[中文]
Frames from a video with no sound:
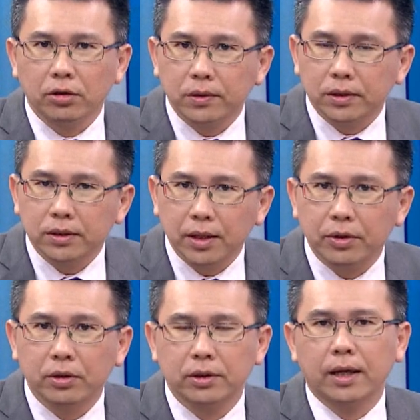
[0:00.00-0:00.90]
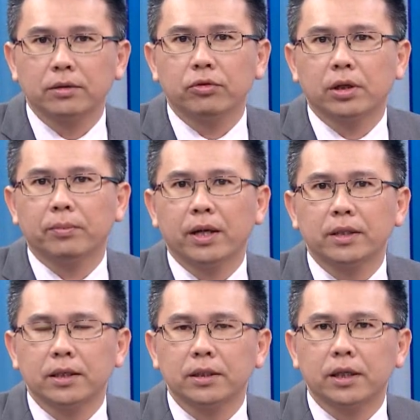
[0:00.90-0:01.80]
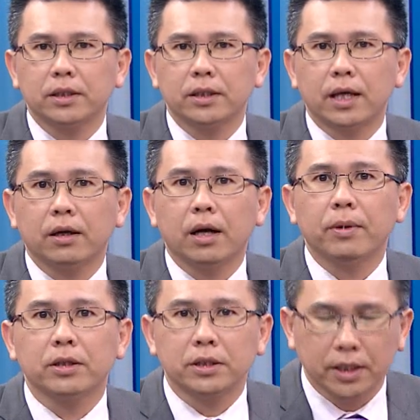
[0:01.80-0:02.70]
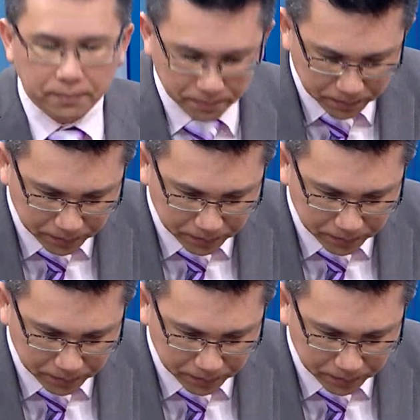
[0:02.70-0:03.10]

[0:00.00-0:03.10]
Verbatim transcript: 投资者稍微再做一个比较详细的个介绍，好不好？谢谢。